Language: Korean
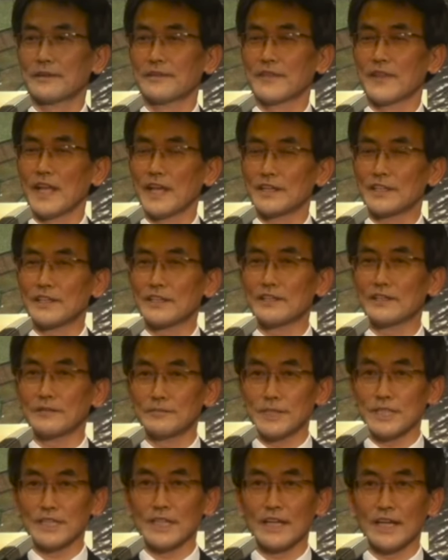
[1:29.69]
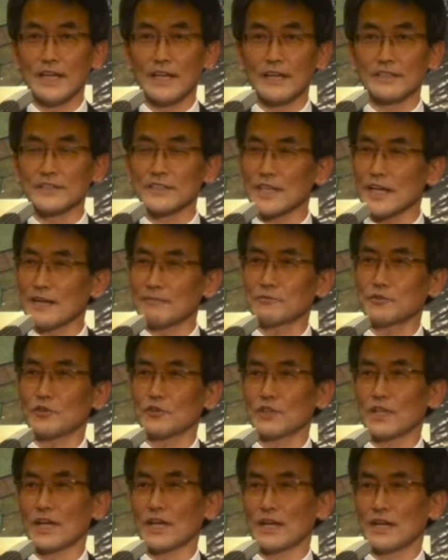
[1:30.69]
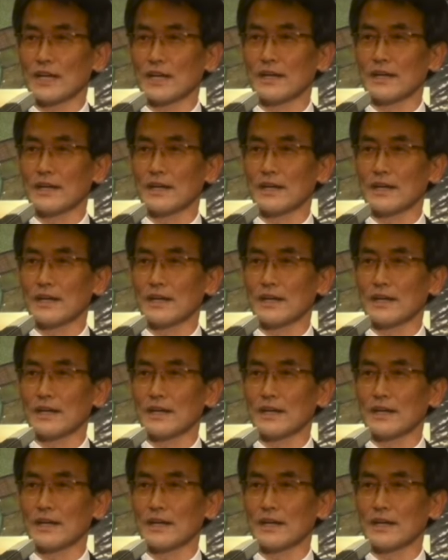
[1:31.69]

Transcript: 내 경험인데 참 좋다.